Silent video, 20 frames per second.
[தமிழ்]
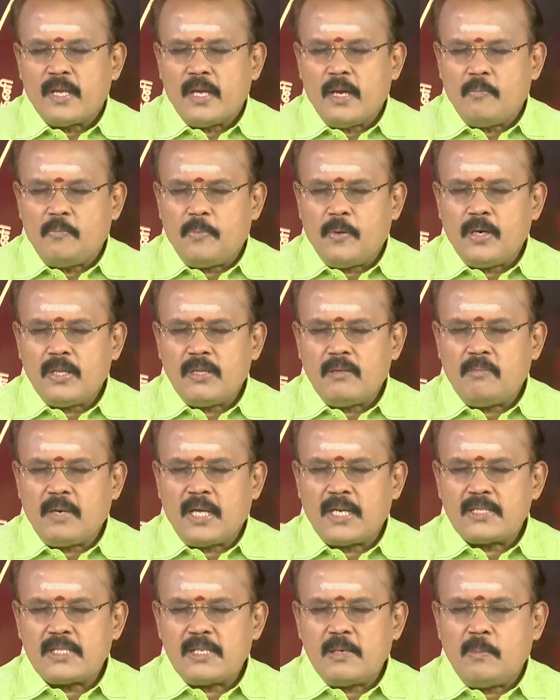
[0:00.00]
எப்பொழுதும்
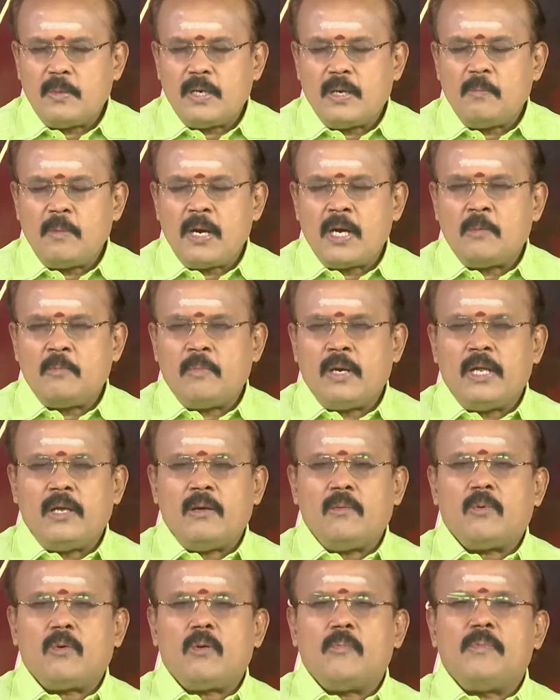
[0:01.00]
நரசிம்மரும்
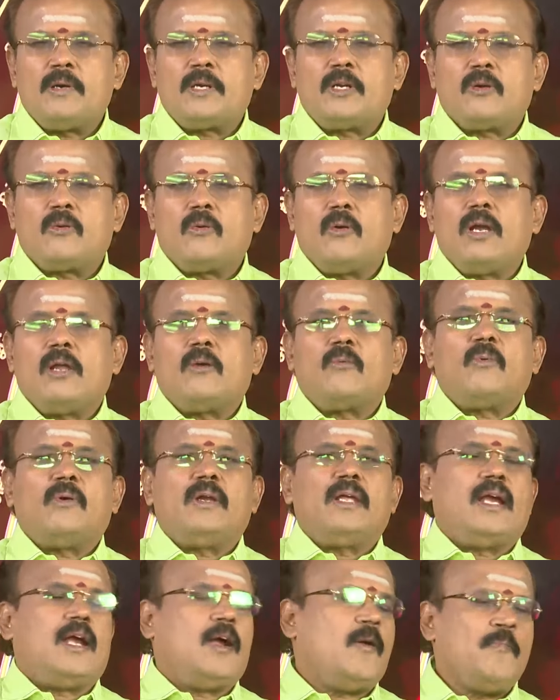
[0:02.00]
அனுமனையும் கும்பிட்டு
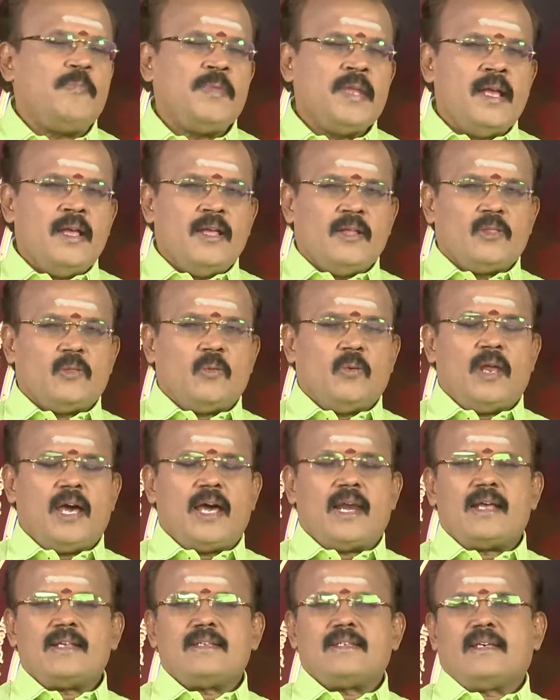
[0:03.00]
கொள்ளக்கூடிய
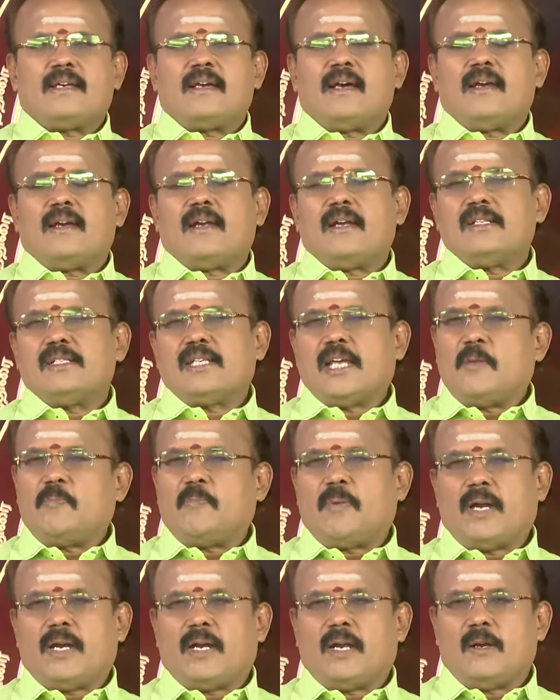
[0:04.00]
துளாராசிக்காரர்கள்
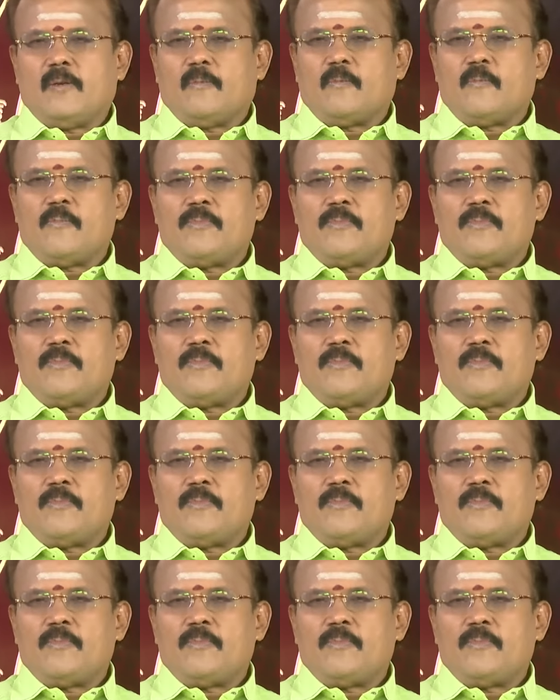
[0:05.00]
ஜெயிப்பார்கள்